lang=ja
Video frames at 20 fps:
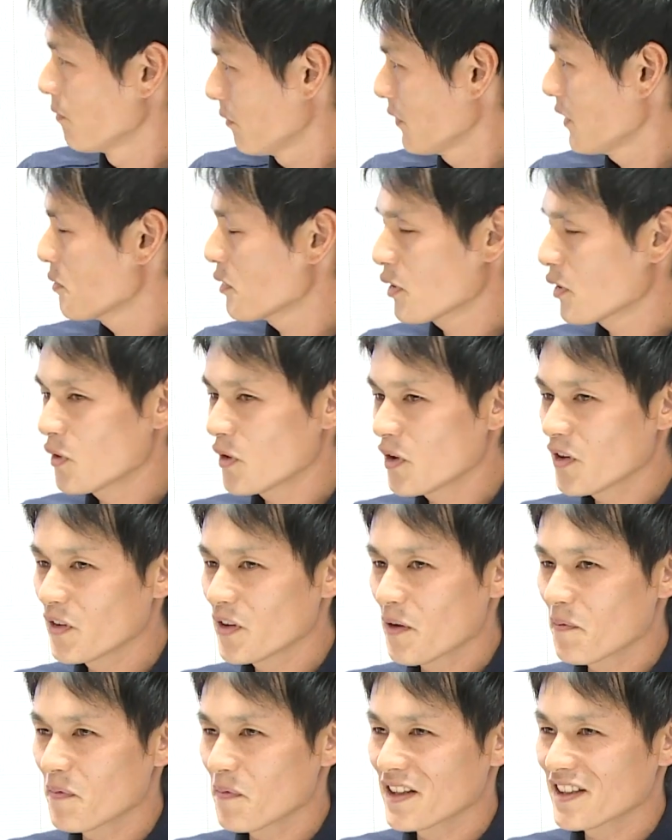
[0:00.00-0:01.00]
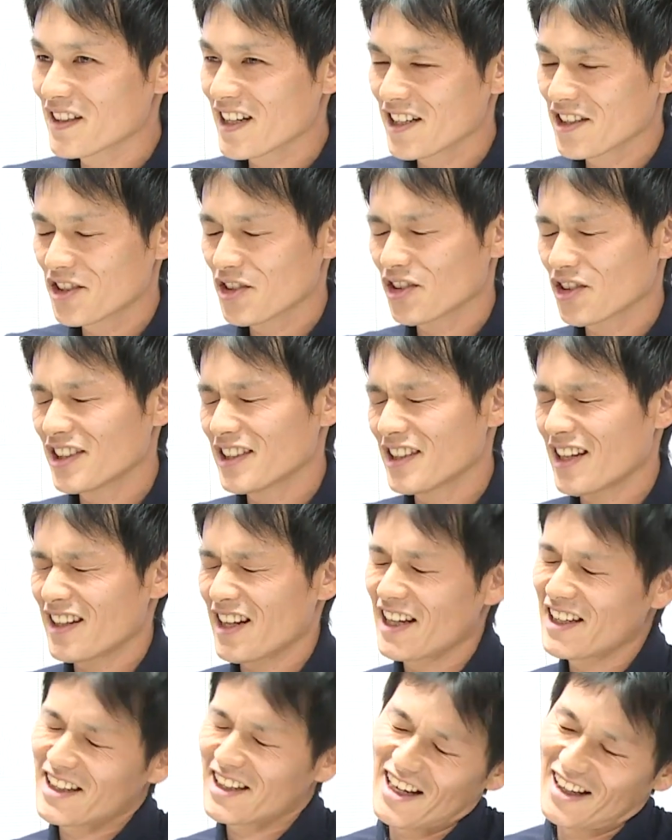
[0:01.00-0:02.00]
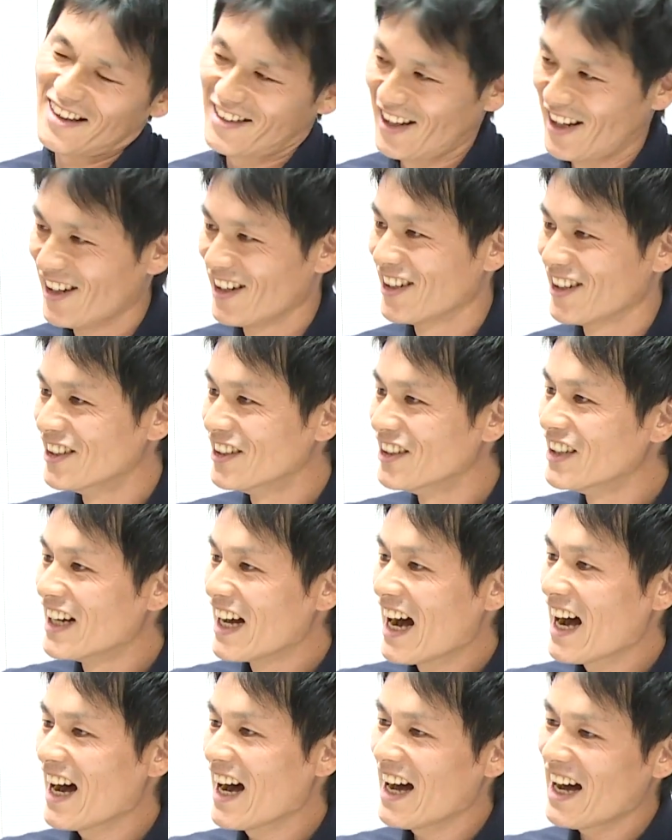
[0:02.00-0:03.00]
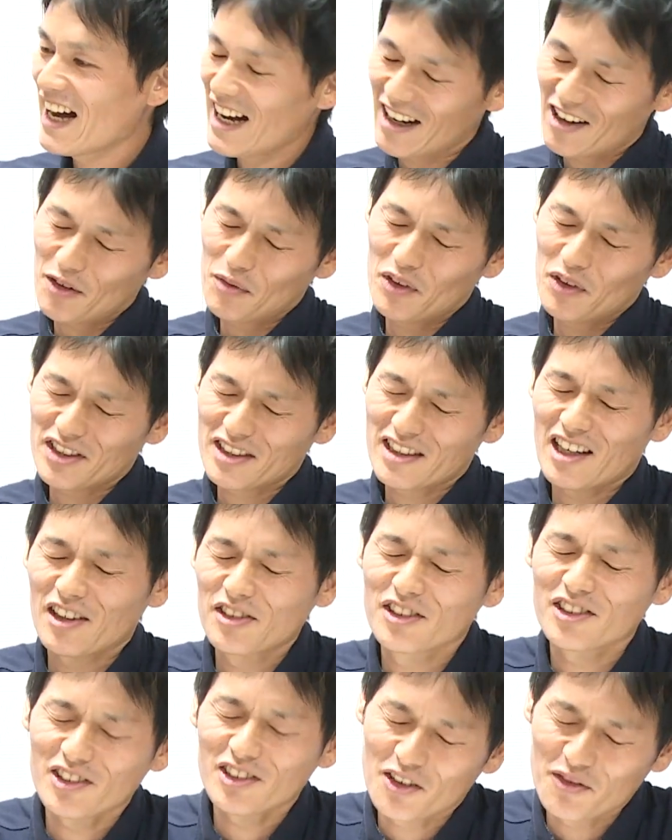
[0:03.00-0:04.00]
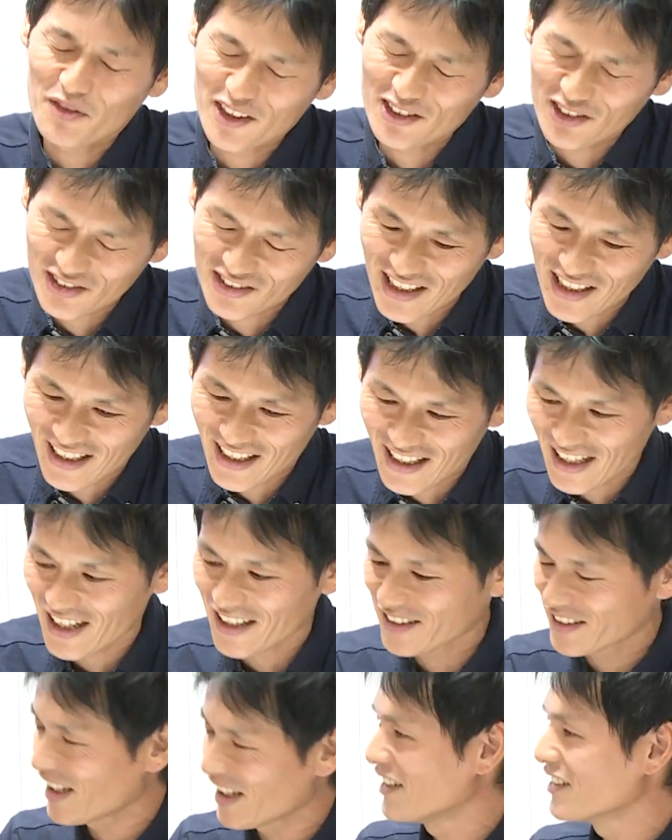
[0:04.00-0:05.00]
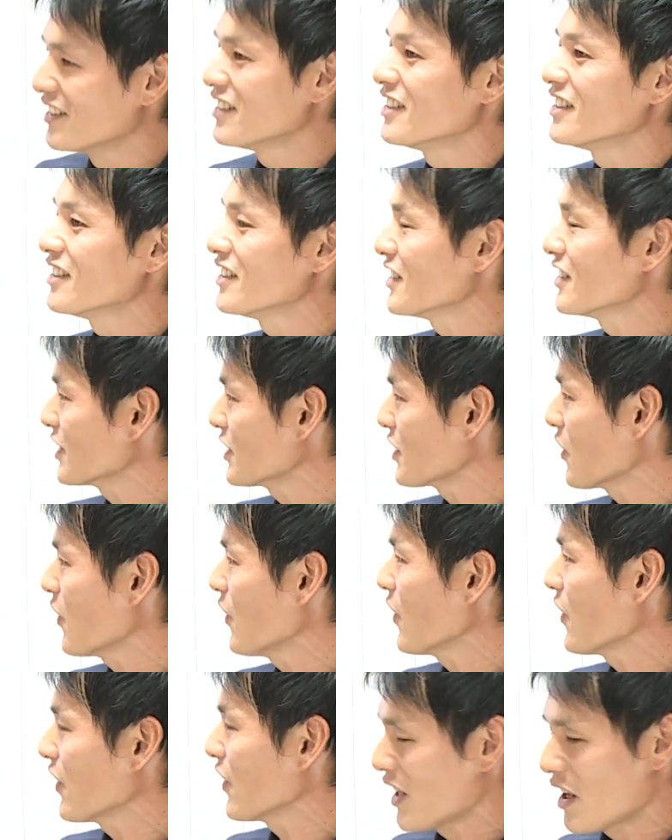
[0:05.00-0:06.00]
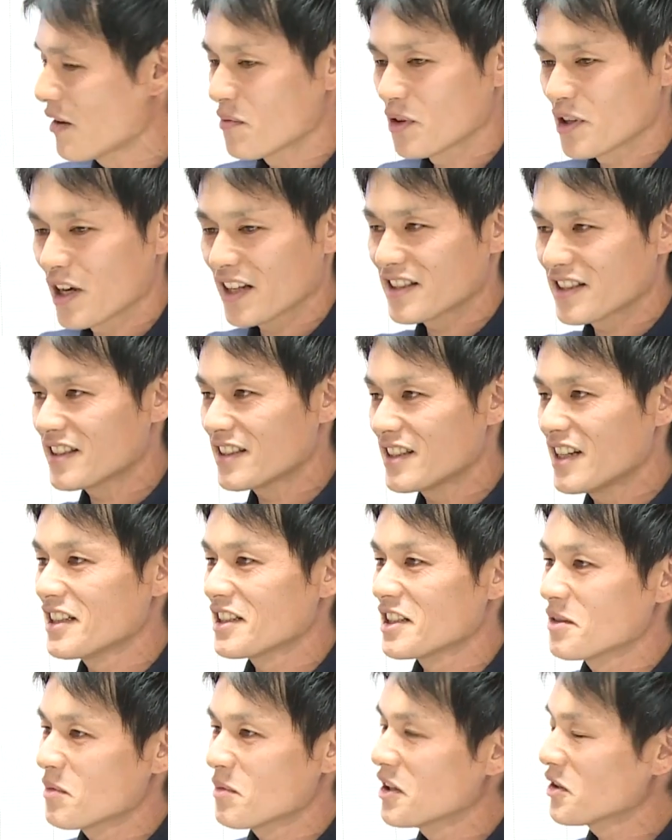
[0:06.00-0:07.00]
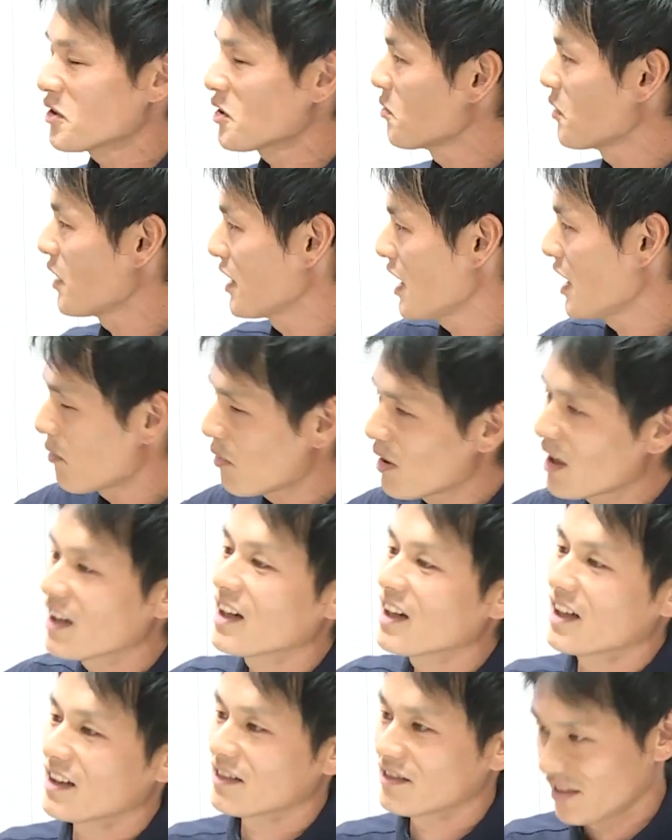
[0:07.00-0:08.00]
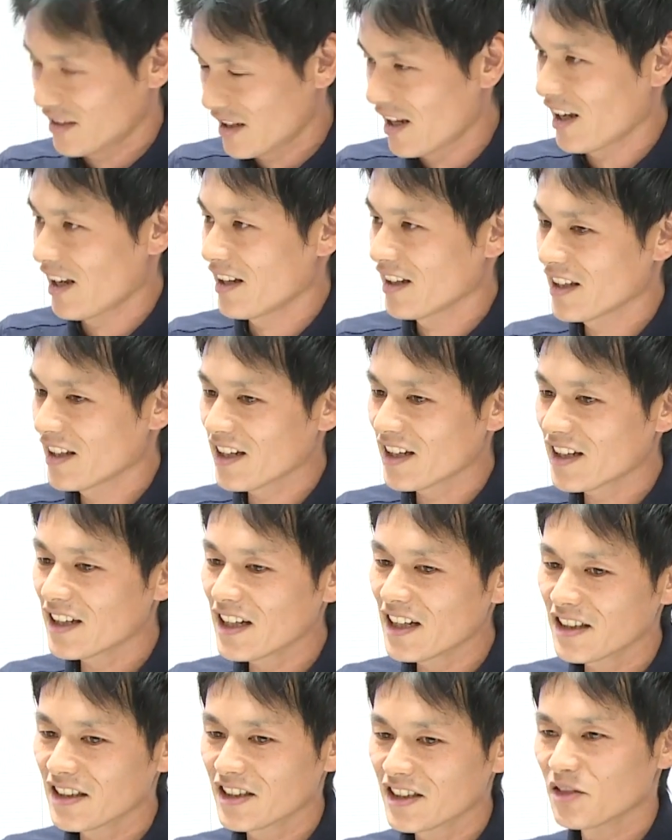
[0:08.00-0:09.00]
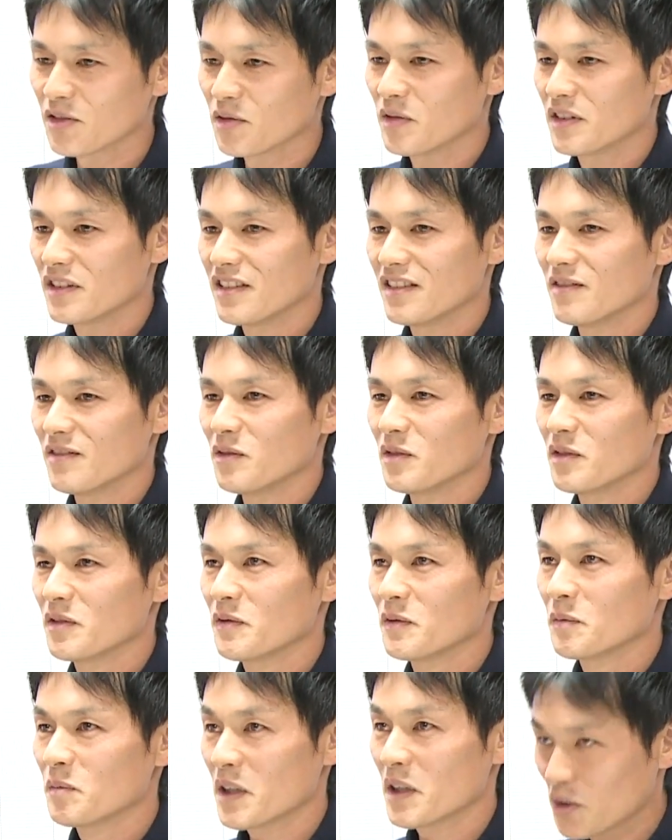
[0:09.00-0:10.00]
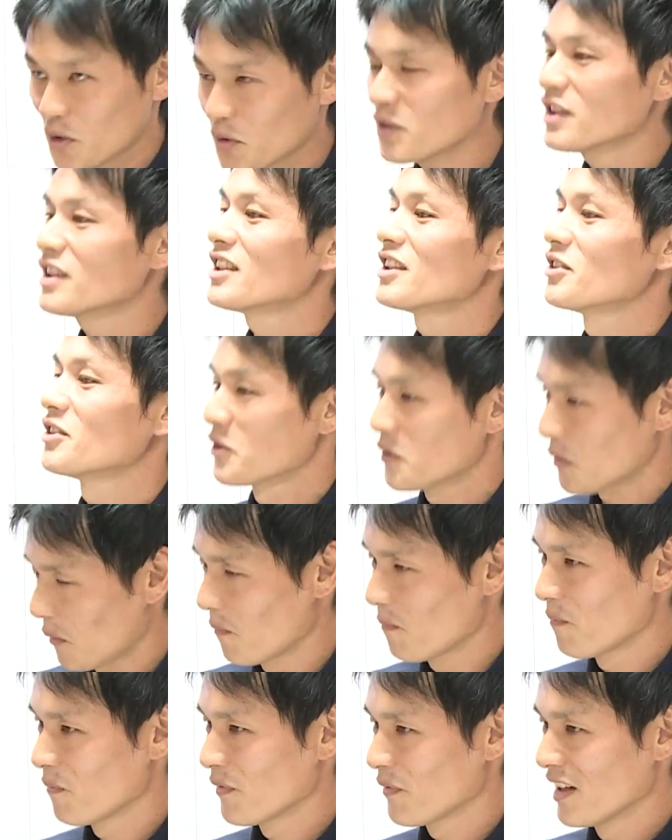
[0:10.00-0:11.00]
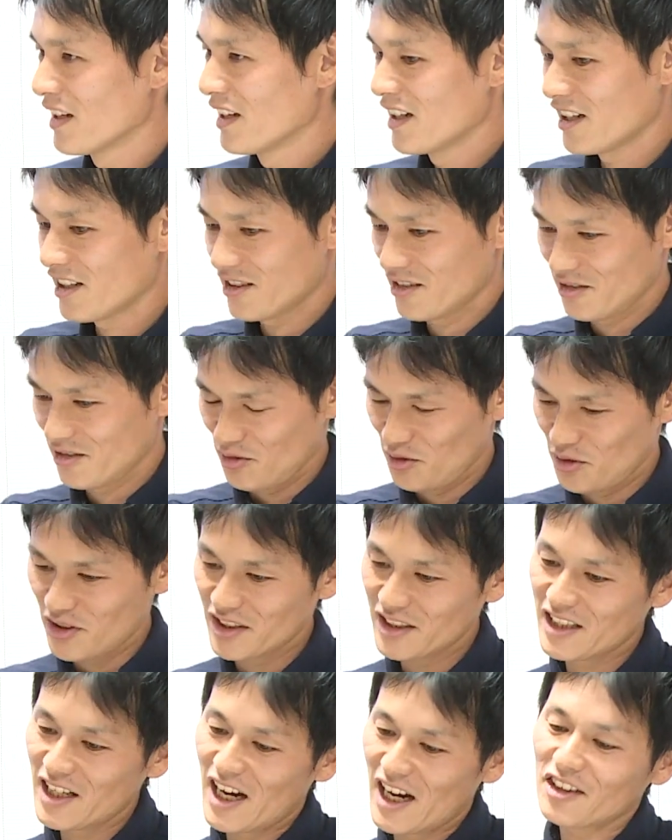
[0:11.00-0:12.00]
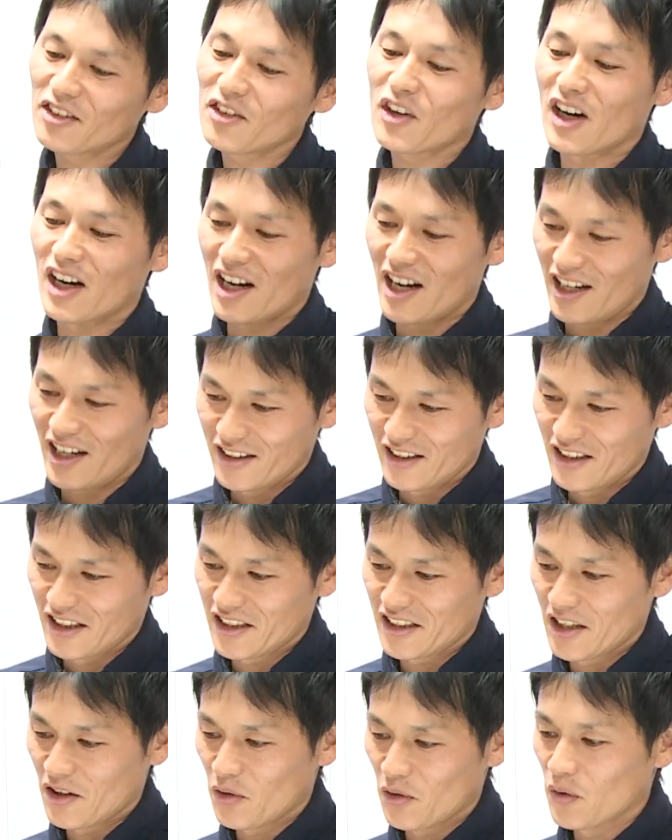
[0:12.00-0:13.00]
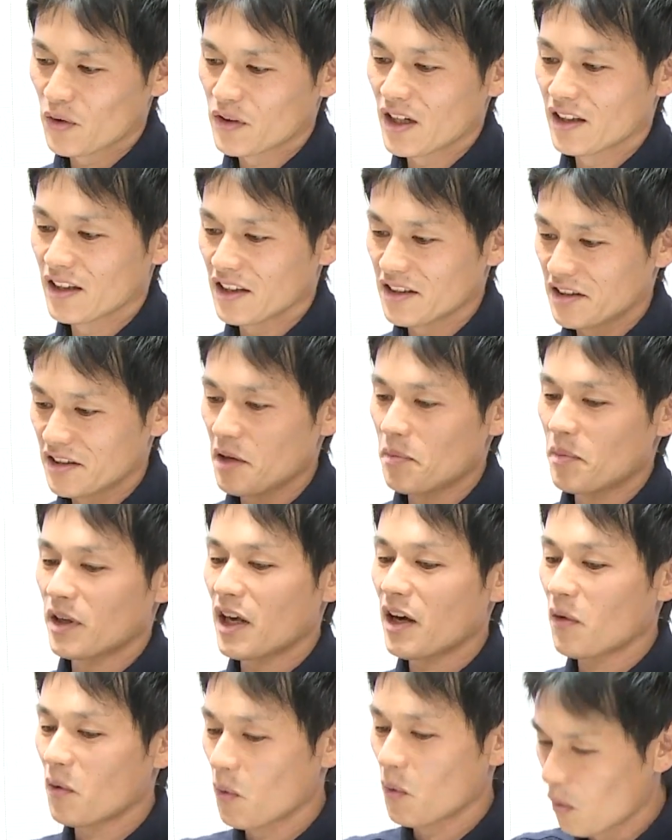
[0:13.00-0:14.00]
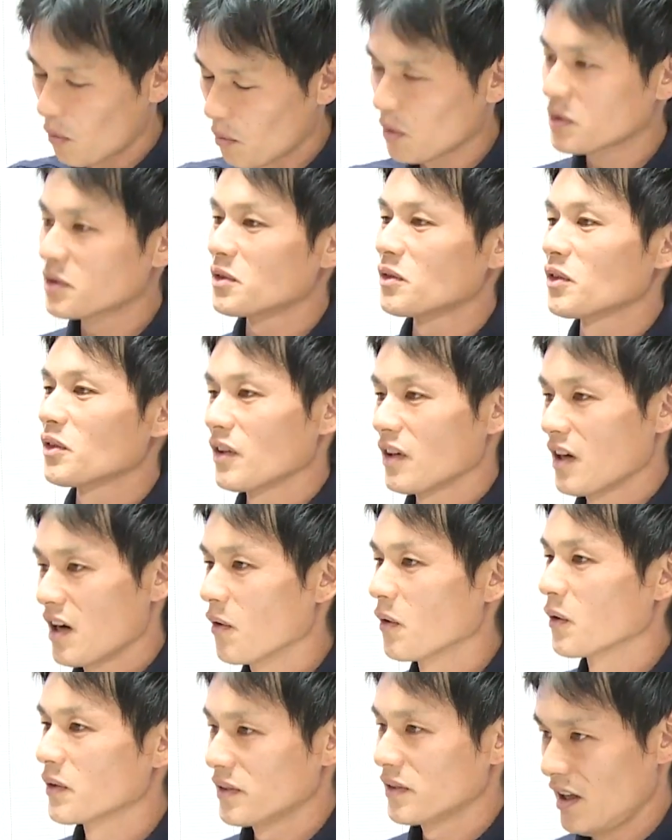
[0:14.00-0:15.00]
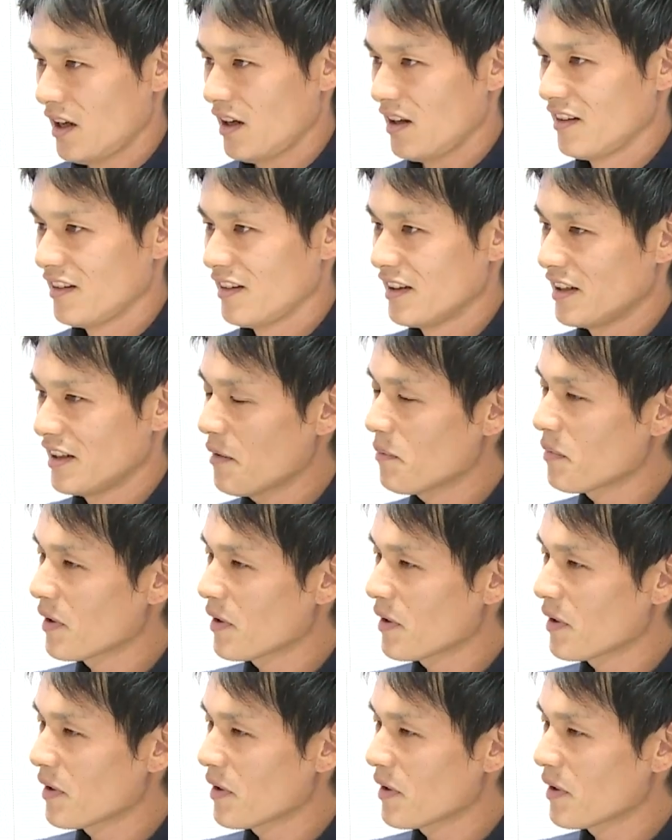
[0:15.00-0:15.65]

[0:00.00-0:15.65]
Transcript: でもこれをやっぱり最初は汚いけんああこぼしたら服の面倒くさいからっていうところでもやってしまうと学ばなくて結果まあ、正直言うと、はい、あのうちで後から入ってきたお子さんたちってやっぱ結構こぼすことが多くて、うんやっ